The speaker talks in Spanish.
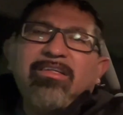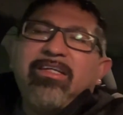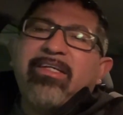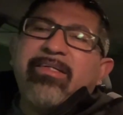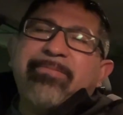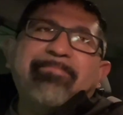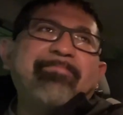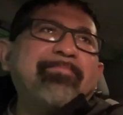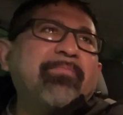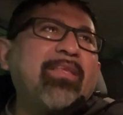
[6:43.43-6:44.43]
Eh,
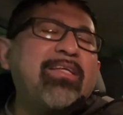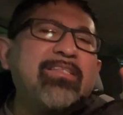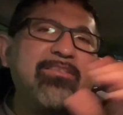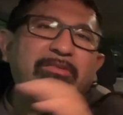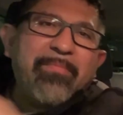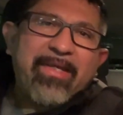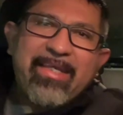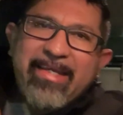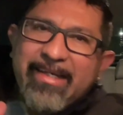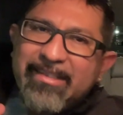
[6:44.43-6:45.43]
estas
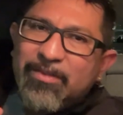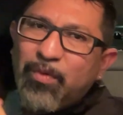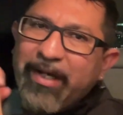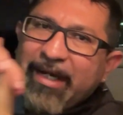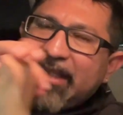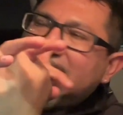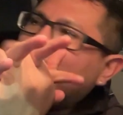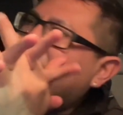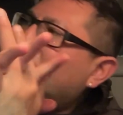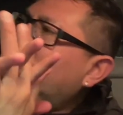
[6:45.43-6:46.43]
compañías juegan
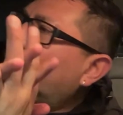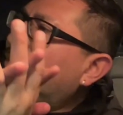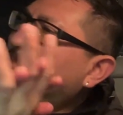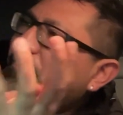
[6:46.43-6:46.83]
con uno.